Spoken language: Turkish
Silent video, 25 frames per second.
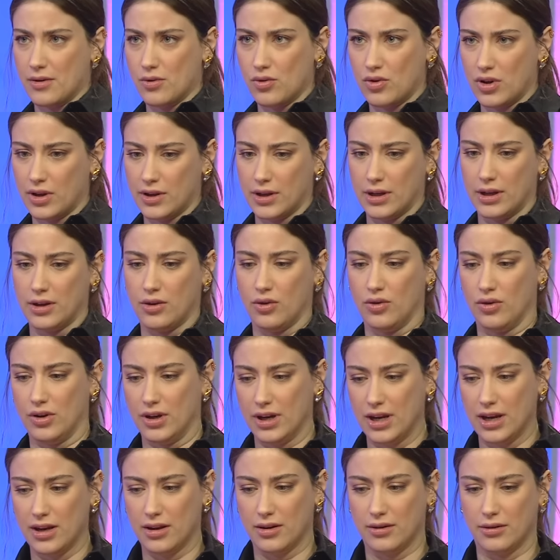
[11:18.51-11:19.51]
Okan Ali de
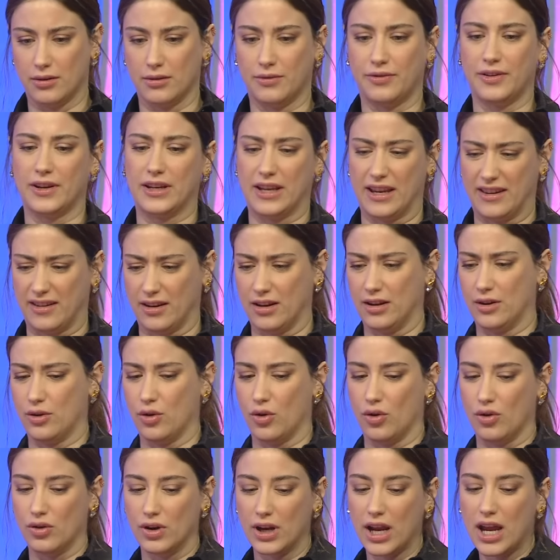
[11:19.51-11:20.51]
öyle, Fikret Ali de
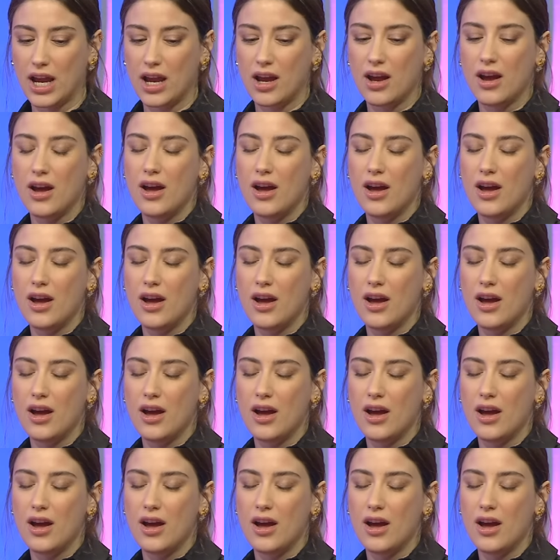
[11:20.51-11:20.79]
öyle.